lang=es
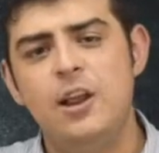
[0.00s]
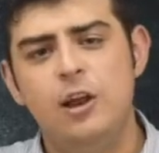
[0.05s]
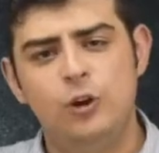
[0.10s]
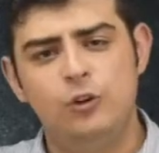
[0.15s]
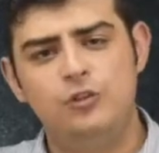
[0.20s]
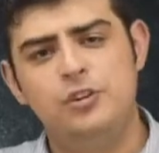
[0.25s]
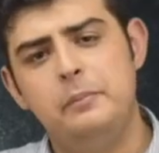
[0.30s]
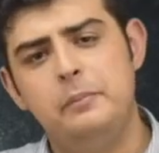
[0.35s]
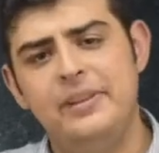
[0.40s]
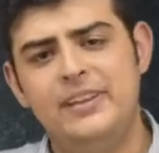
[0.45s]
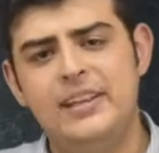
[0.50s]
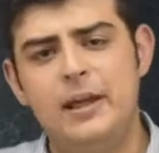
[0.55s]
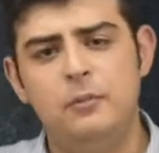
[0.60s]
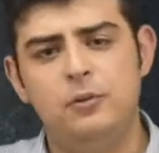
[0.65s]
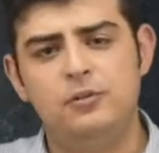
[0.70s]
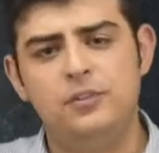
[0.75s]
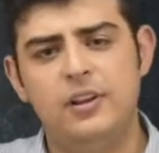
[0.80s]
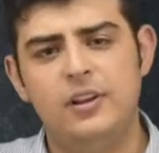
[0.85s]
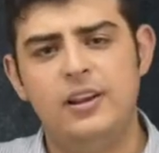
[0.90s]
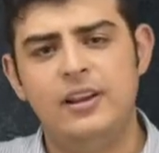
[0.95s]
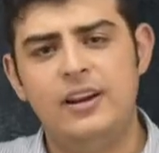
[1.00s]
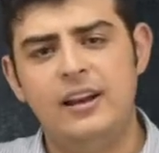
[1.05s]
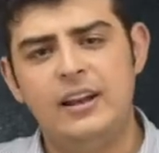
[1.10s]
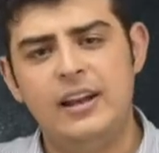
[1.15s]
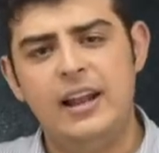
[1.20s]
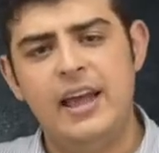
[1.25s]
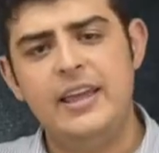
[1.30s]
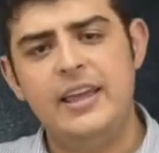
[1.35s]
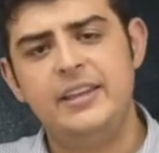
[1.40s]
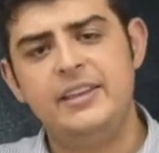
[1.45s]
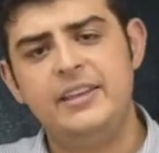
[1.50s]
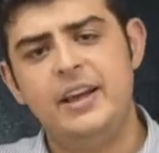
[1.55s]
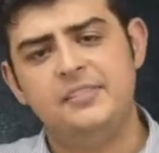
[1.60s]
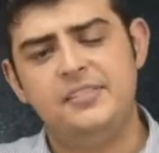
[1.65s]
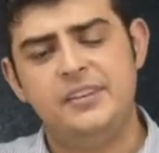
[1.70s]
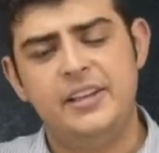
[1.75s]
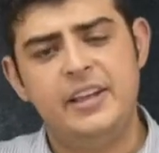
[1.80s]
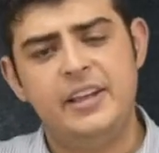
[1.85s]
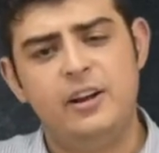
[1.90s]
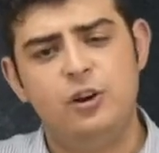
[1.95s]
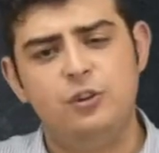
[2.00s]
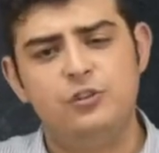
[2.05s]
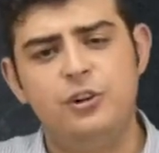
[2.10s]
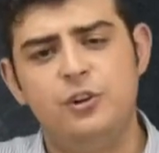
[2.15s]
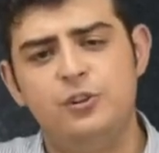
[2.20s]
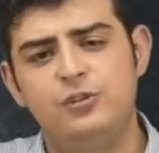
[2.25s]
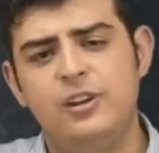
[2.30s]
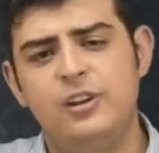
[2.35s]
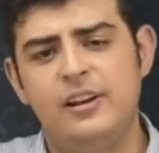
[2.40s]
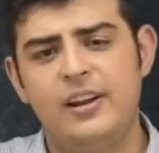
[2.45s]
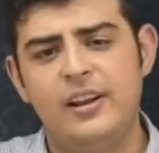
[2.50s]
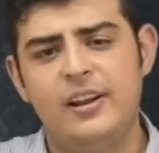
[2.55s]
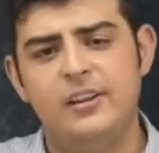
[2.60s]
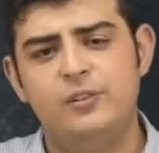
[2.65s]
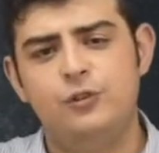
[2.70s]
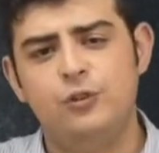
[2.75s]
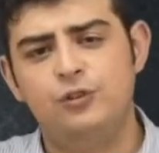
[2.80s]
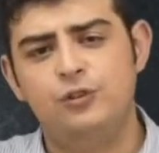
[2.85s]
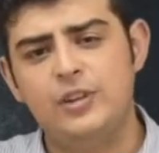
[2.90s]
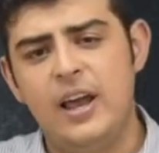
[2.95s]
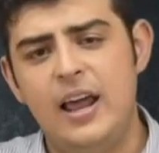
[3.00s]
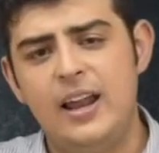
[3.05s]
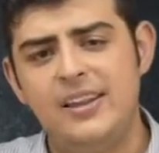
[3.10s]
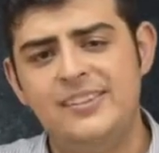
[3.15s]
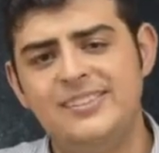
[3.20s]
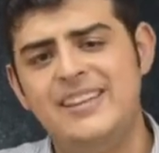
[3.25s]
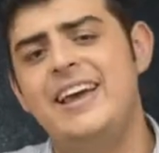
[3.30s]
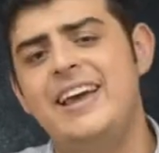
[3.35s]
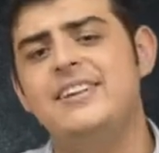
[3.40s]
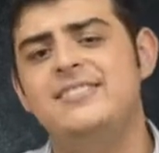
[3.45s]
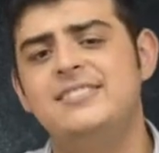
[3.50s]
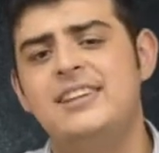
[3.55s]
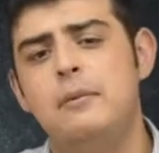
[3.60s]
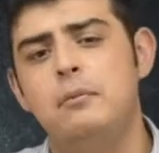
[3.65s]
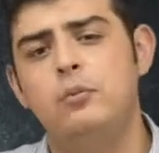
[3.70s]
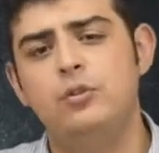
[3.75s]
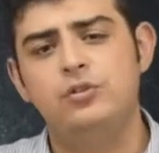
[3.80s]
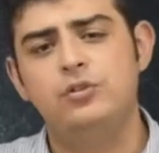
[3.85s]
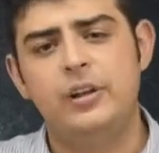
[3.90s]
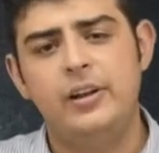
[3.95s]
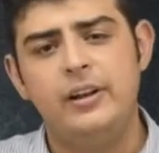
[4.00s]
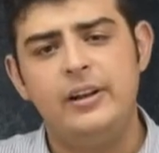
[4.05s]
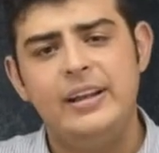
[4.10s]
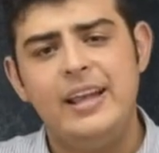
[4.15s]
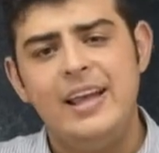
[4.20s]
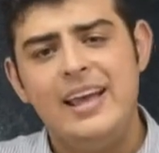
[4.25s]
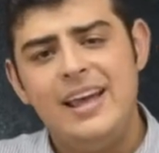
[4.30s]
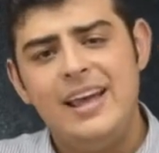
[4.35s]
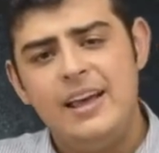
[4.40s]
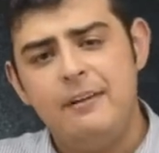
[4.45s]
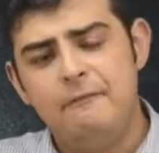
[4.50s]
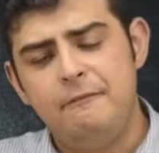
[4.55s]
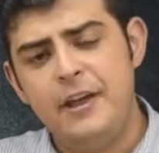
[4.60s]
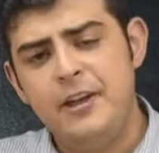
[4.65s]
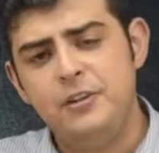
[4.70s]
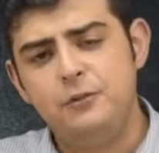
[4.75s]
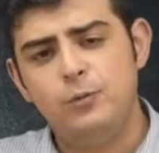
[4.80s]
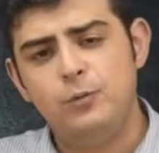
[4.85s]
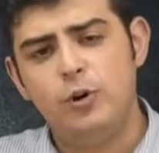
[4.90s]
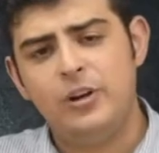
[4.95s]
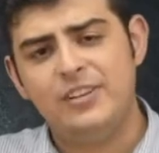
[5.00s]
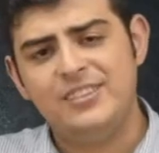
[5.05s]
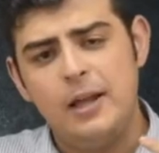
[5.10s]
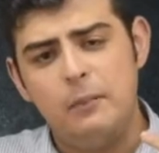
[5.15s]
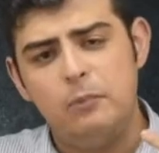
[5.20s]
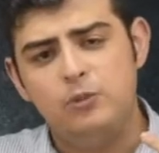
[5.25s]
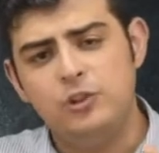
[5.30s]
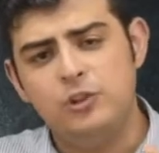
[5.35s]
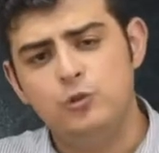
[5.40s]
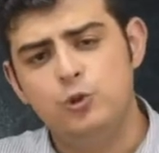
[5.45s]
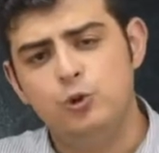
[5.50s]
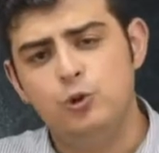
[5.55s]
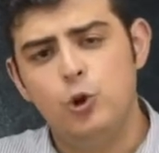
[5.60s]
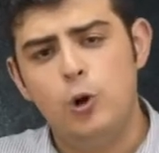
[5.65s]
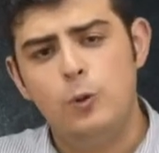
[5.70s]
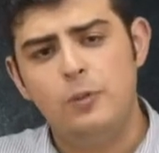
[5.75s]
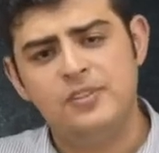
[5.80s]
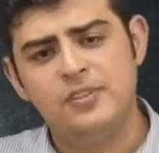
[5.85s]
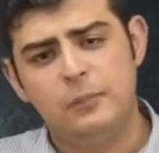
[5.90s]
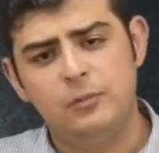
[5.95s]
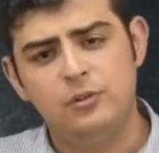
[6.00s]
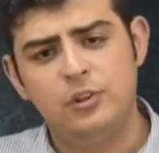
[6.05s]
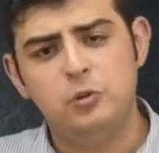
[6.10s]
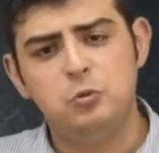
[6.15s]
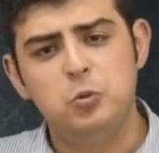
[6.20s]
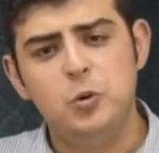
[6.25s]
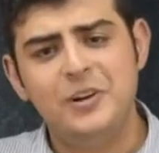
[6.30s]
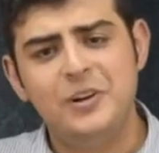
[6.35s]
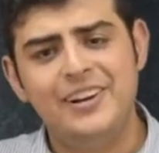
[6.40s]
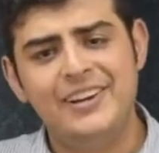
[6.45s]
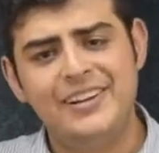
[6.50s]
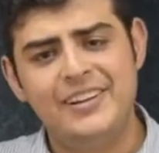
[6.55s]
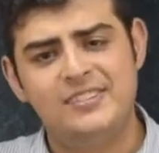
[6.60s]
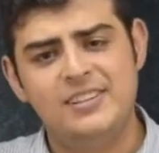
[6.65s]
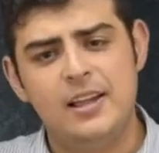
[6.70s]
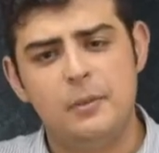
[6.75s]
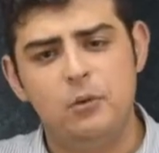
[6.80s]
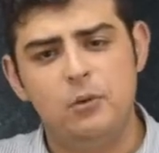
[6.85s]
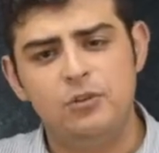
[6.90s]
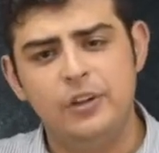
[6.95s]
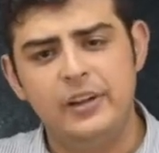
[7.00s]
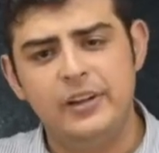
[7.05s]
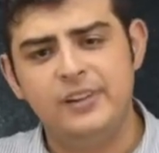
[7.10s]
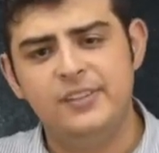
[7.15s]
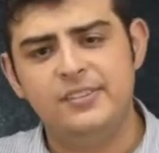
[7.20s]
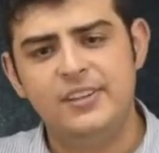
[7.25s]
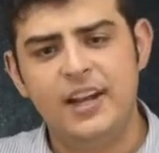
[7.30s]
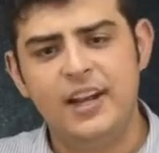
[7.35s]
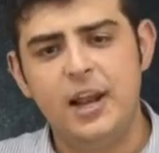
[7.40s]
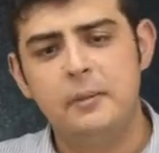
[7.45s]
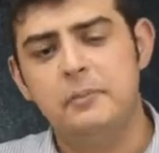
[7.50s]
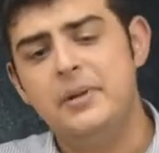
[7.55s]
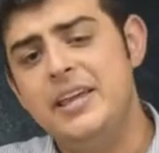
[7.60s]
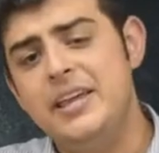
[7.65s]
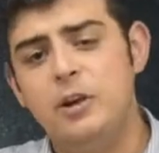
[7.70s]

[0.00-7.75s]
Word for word: los invitamos a darle like, a seguirnos en nuestras redes sociales, estamos en Facebook, estamos en YouTube, estamos en Twitter y estamos en Instagram.